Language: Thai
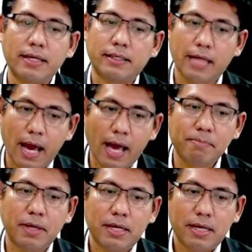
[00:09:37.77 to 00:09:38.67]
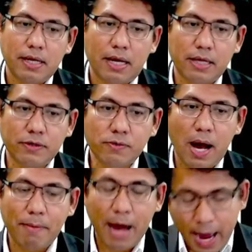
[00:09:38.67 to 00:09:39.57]
ยนะครับอายุ
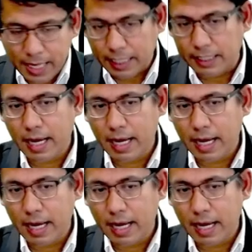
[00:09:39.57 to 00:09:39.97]
ความให้